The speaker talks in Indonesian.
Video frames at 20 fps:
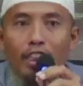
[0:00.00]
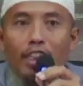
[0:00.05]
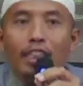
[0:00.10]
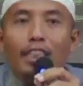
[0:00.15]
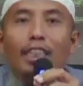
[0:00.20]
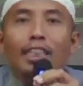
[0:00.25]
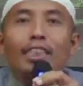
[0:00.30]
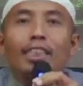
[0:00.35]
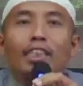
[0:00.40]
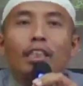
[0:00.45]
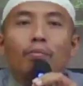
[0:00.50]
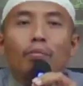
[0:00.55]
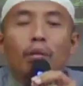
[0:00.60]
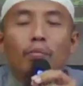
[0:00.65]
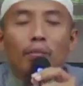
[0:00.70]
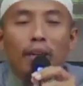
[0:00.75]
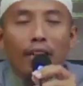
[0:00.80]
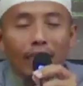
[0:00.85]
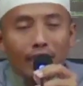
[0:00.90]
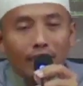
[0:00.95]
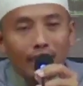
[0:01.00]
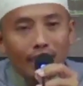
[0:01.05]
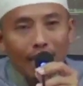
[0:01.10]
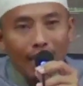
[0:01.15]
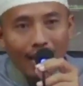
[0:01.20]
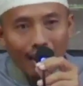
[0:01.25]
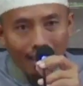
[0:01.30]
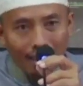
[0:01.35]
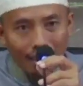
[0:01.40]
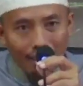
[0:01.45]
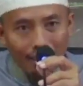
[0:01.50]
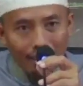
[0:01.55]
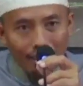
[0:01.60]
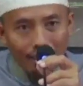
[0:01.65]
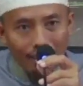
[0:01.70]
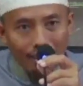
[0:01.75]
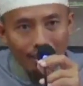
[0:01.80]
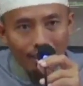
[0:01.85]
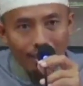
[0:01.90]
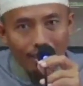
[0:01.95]
Kita titip ke panitia.
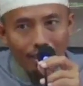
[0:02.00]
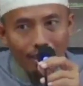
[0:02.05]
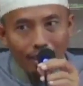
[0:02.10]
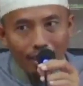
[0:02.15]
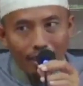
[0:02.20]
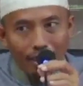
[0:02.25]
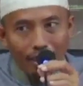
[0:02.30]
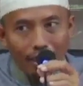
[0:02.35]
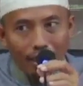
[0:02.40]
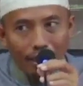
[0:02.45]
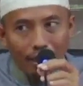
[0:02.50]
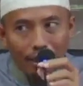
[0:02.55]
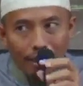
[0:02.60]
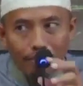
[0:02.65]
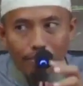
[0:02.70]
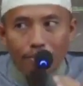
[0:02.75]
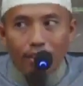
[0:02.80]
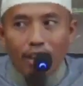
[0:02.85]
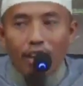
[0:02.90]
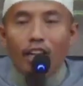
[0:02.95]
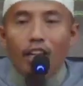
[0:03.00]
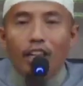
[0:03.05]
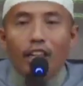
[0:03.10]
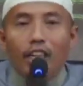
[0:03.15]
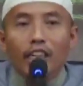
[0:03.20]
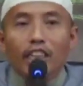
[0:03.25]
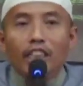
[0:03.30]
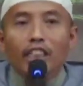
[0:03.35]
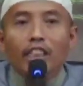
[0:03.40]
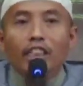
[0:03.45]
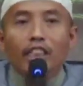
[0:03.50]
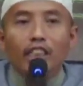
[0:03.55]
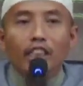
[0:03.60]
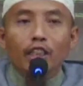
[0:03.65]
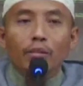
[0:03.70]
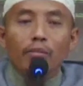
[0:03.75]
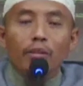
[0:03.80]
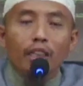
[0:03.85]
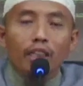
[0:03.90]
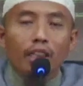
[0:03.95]
Ya. Kita
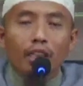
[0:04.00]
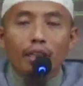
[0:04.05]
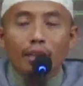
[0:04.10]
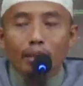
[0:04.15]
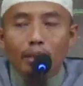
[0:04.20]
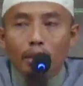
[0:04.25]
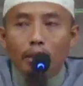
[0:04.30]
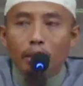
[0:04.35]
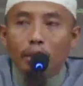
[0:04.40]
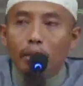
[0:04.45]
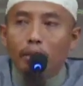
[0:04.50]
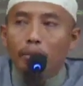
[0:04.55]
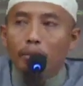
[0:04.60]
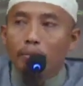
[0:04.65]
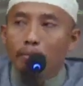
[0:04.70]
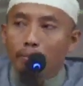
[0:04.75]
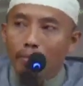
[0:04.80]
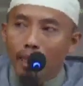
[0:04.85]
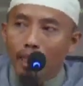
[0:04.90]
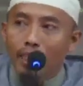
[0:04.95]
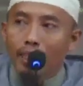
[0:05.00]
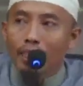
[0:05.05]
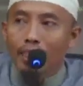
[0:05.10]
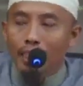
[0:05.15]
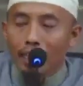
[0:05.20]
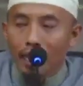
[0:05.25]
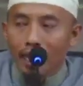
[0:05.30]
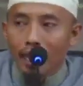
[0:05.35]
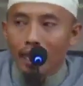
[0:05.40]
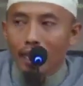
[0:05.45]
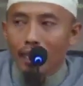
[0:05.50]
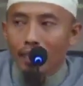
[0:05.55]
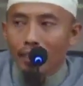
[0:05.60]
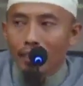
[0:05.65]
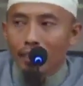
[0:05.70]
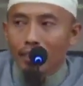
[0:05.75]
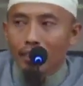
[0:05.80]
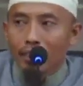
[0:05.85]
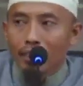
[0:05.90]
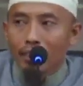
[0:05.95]
titip ke
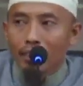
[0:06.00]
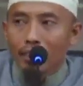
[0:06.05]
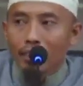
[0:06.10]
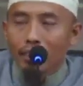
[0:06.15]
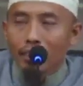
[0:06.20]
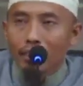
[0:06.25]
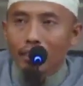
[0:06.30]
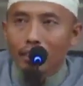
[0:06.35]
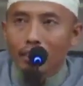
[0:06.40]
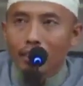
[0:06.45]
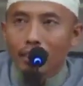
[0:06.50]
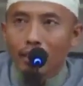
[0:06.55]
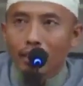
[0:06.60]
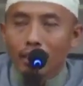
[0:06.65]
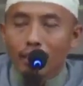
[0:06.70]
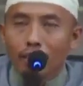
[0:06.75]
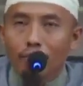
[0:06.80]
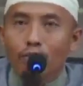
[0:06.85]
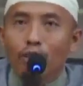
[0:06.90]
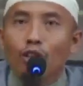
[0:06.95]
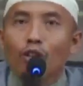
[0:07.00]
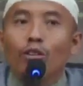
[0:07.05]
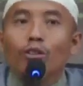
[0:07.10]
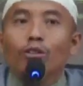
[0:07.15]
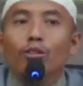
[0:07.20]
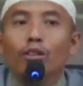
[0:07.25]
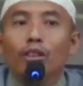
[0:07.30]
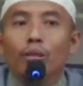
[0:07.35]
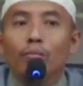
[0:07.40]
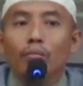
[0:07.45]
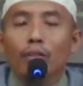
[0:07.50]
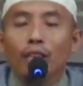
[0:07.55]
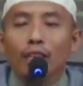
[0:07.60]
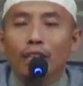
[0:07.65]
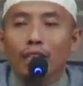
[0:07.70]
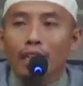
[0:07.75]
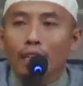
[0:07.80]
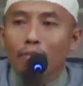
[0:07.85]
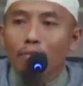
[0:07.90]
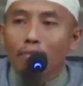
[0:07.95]
panitia ya, untuk
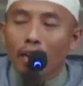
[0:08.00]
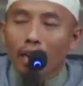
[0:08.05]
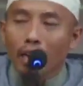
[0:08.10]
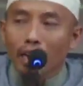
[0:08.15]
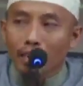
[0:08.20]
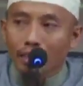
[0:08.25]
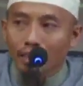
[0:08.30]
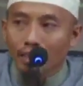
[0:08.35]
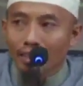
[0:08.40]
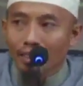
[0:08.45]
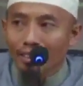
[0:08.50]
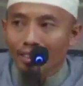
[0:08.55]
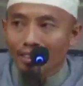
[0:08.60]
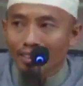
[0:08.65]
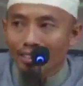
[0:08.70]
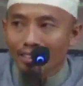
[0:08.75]
dibelikan beras.